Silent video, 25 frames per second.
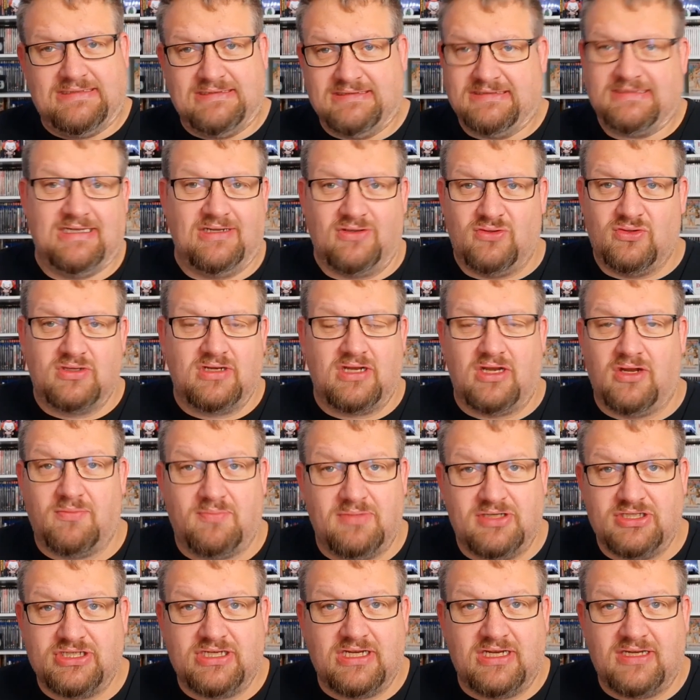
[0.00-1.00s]
Ist ja
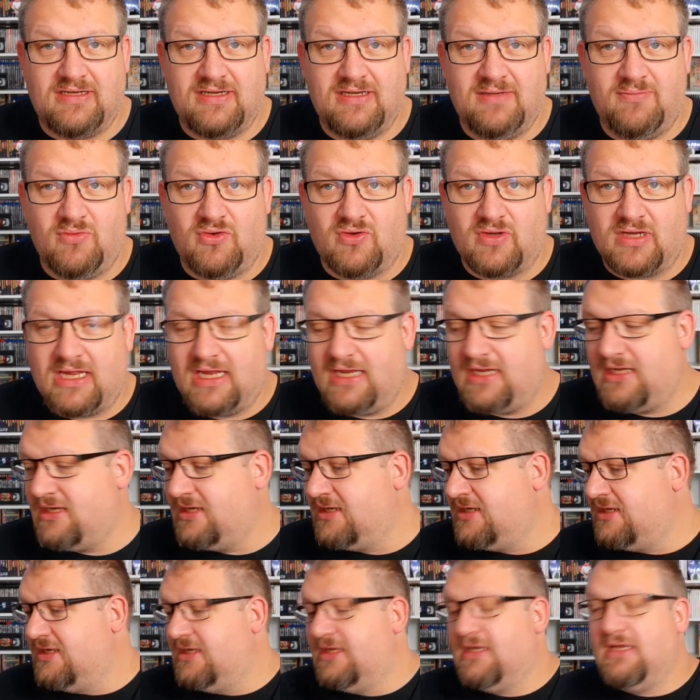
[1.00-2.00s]
unglaublich der Timo, gell?
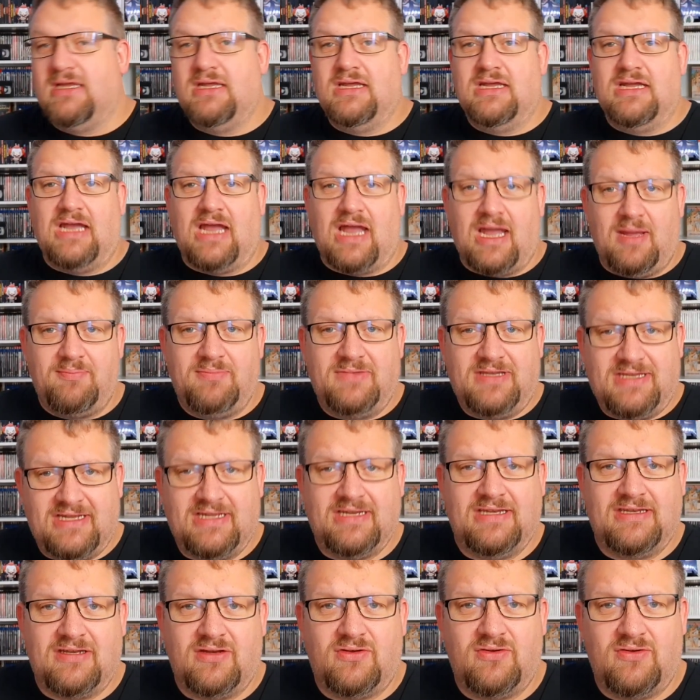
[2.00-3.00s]
Am
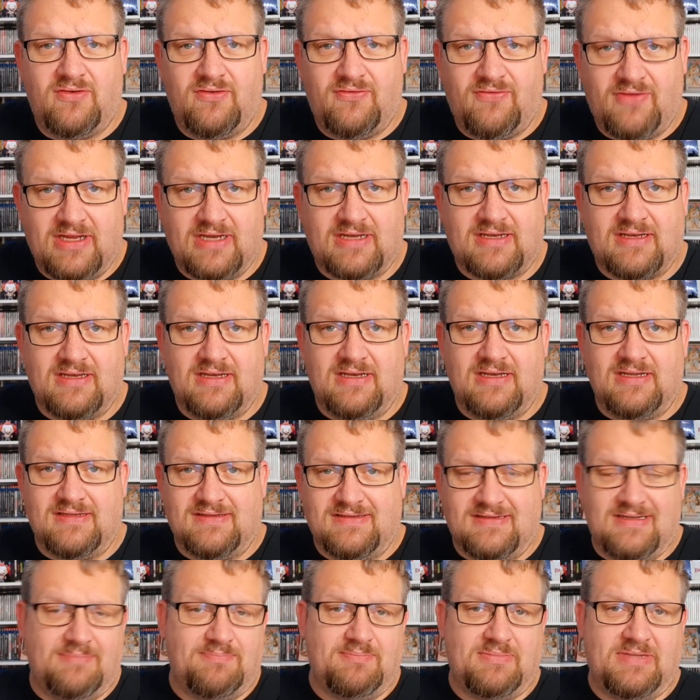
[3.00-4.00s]
3. und 4.
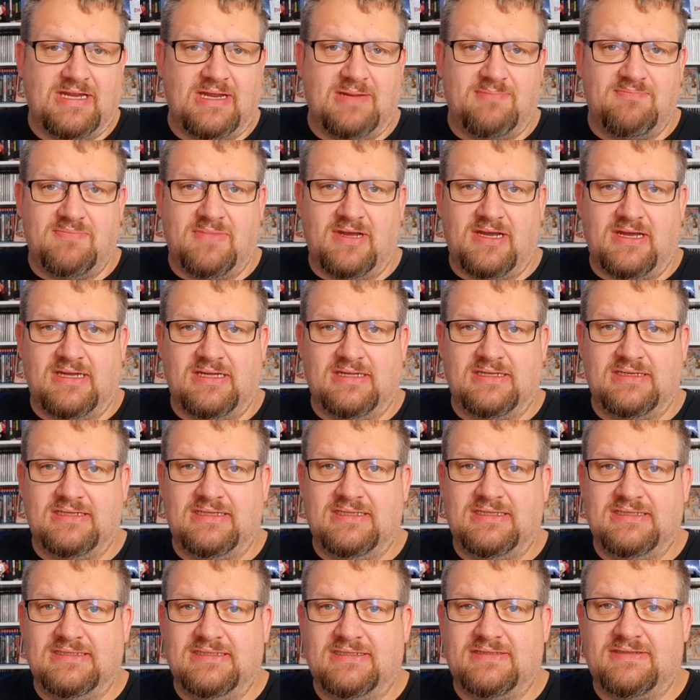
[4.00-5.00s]
September
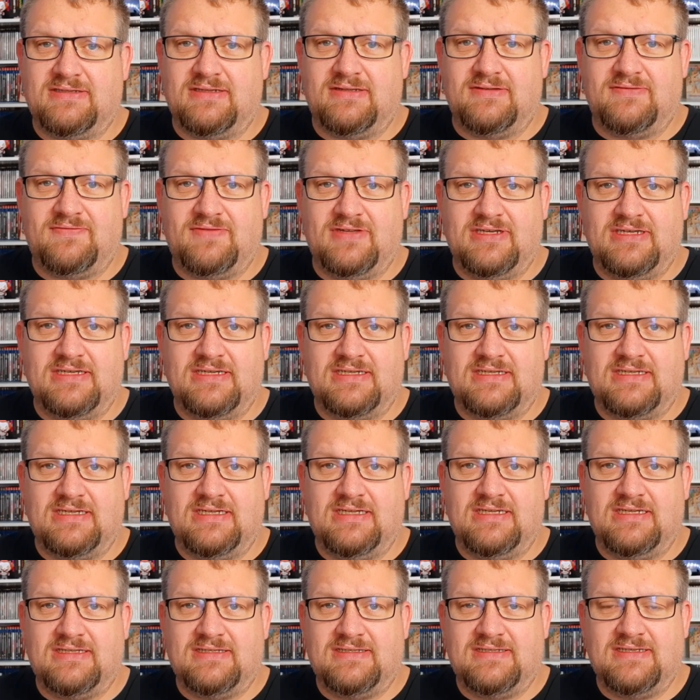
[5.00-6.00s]
ist, äh, findet
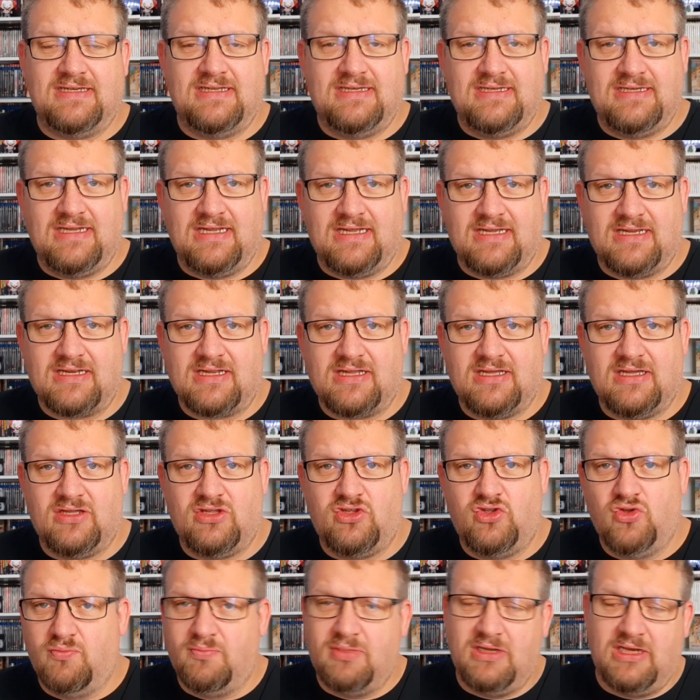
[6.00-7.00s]
die 10-jährige
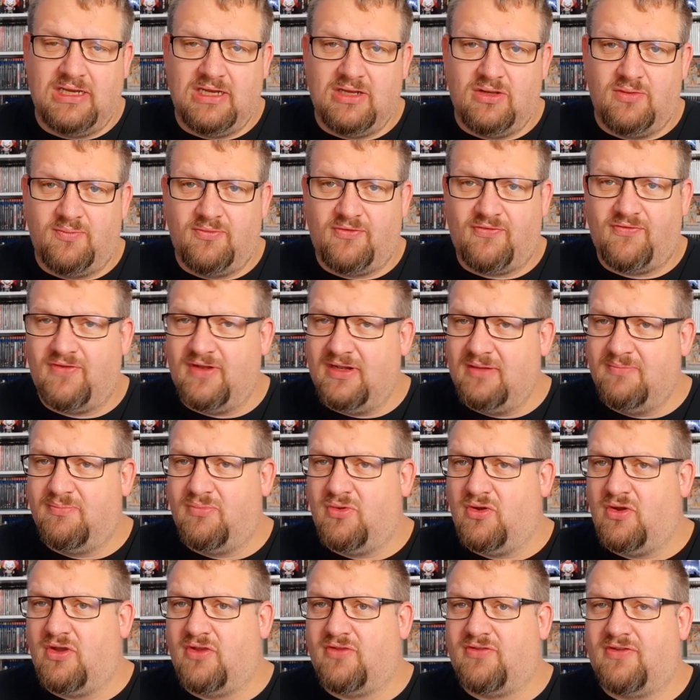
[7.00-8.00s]

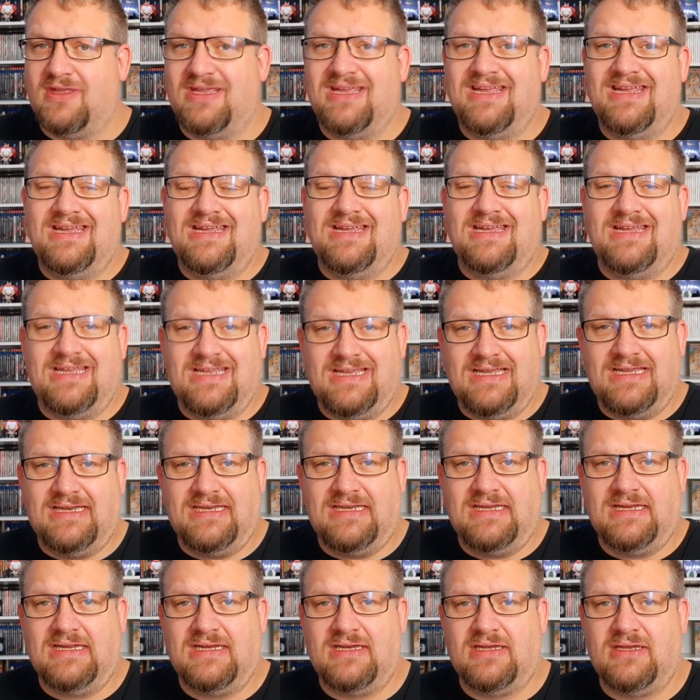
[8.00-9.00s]
Jubiläumsfilmbörse
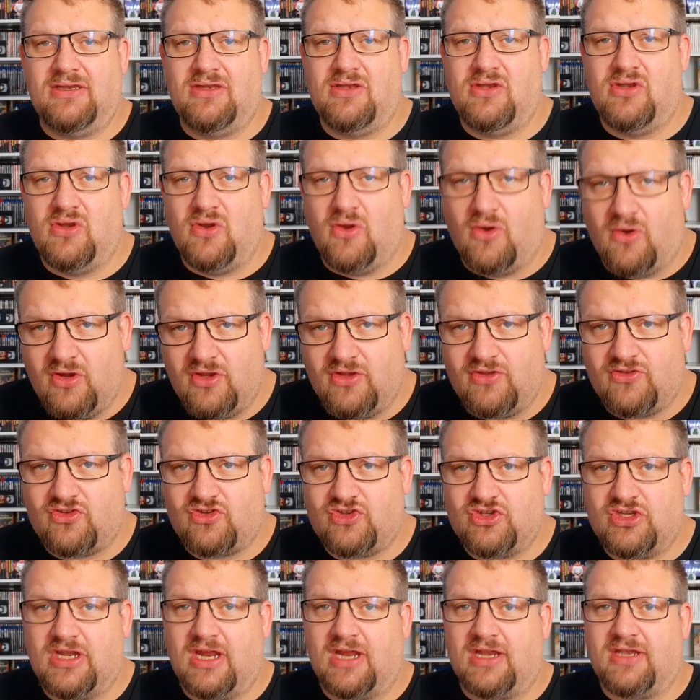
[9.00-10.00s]
in
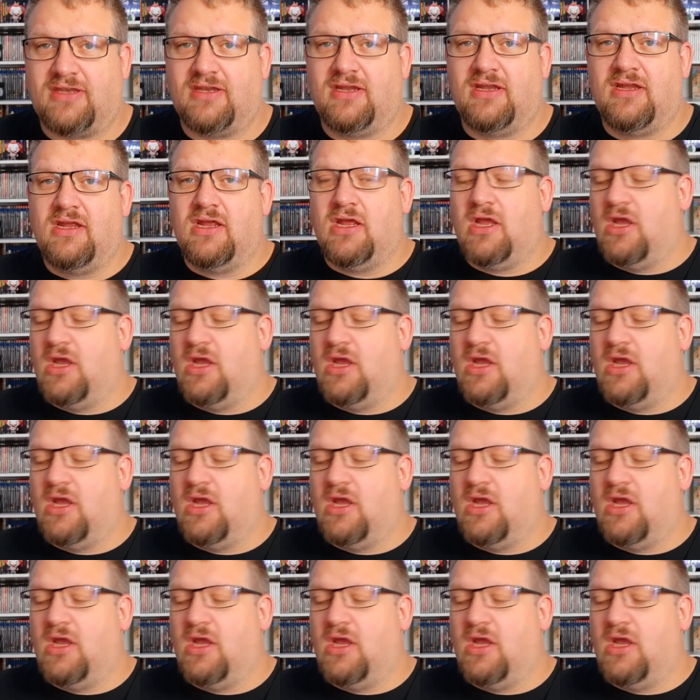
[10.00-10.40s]
Neuss statt.